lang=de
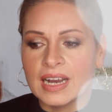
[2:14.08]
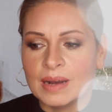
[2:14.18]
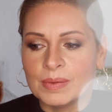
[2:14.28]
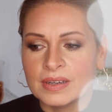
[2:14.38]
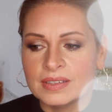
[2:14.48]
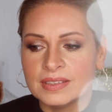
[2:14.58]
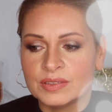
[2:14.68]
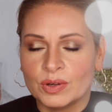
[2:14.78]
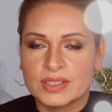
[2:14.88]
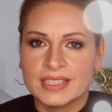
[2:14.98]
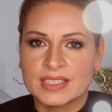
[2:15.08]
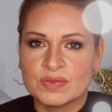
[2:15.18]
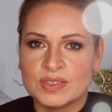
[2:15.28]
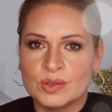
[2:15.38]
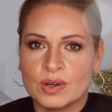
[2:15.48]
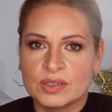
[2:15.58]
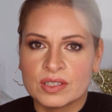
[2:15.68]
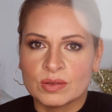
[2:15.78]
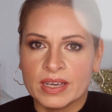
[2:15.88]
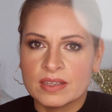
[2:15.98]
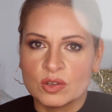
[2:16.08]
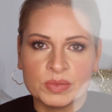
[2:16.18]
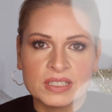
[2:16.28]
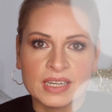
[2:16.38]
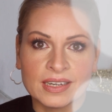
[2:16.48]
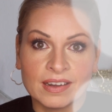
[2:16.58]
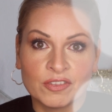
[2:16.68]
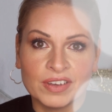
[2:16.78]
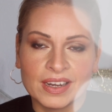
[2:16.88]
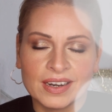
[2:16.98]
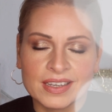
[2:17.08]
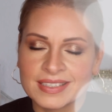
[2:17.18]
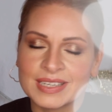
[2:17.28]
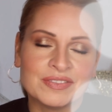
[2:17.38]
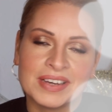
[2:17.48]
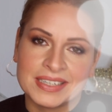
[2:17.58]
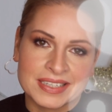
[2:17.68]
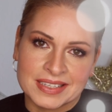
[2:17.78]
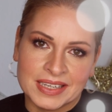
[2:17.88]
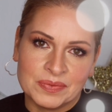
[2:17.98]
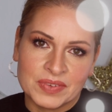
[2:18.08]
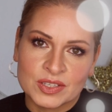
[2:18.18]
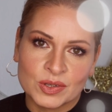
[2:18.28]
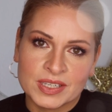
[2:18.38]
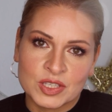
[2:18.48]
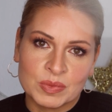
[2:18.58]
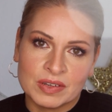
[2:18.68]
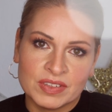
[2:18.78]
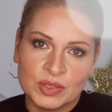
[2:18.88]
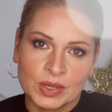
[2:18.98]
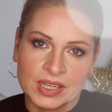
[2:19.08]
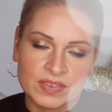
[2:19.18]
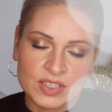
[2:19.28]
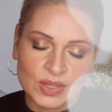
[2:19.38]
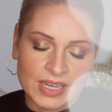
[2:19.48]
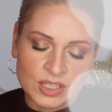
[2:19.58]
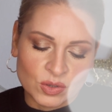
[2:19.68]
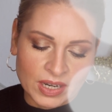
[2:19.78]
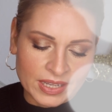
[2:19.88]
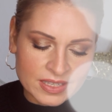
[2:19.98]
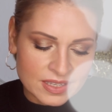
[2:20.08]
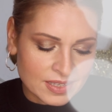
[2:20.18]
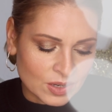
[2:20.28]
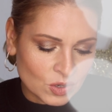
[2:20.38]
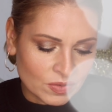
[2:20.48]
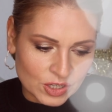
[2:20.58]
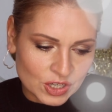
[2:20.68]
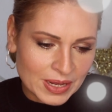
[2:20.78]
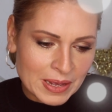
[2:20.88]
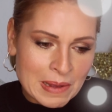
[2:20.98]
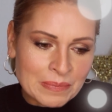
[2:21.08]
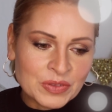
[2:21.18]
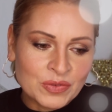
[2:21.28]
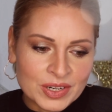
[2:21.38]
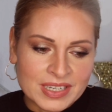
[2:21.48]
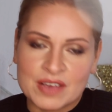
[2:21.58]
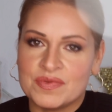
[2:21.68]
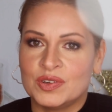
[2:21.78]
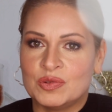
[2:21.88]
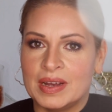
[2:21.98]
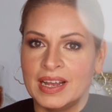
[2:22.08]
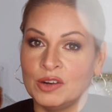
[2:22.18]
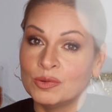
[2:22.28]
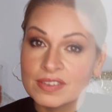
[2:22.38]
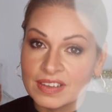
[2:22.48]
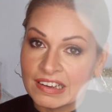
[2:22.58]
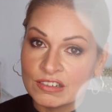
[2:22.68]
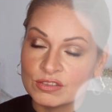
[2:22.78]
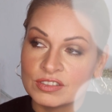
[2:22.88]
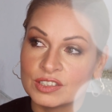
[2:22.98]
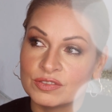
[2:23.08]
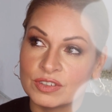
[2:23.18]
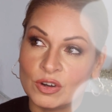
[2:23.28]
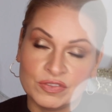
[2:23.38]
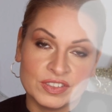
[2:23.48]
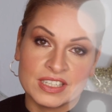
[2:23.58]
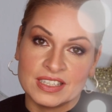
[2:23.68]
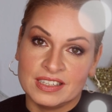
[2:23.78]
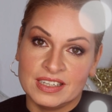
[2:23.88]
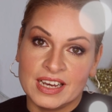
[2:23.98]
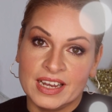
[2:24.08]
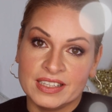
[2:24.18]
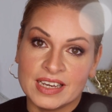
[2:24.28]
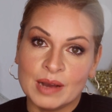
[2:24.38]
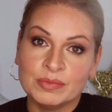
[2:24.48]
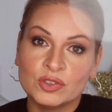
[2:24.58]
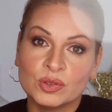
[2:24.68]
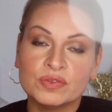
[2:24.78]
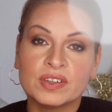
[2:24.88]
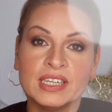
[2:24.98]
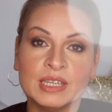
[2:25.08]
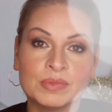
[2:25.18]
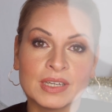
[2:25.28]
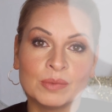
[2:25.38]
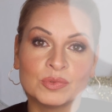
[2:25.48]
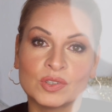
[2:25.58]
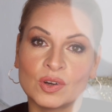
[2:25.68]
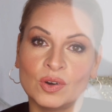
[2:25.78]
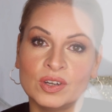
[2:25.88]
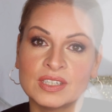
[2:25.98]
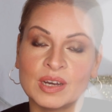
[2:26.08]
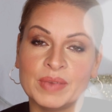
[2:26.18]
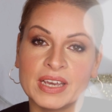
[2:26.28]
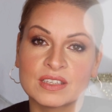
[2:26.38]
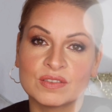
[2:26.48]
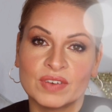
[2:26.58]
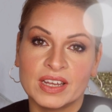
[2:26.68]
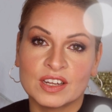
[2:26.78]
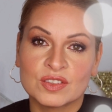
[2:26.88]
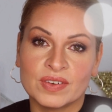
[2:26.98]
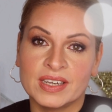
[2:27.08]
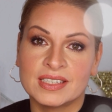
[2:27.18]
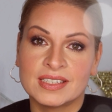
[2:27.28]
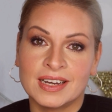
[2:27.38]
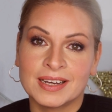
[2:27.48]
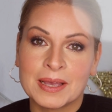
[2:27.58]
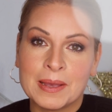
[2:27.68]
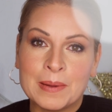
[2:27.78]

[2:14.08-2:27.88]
Aber ich wollte halt das Video auch nicht so exorbitant lang werden lassen. Ihr werdet es sehen. Was soll ich jetzt über ein Video reden, was noch gar nicht online ist? Ist ja auch Quatsch. Ich wollte einfach nur mal Hallo sagen und ich hoffe, dass ihr den Heiligabend schön verlebt habt und auch heute am ersten Weihnachtsfeiertag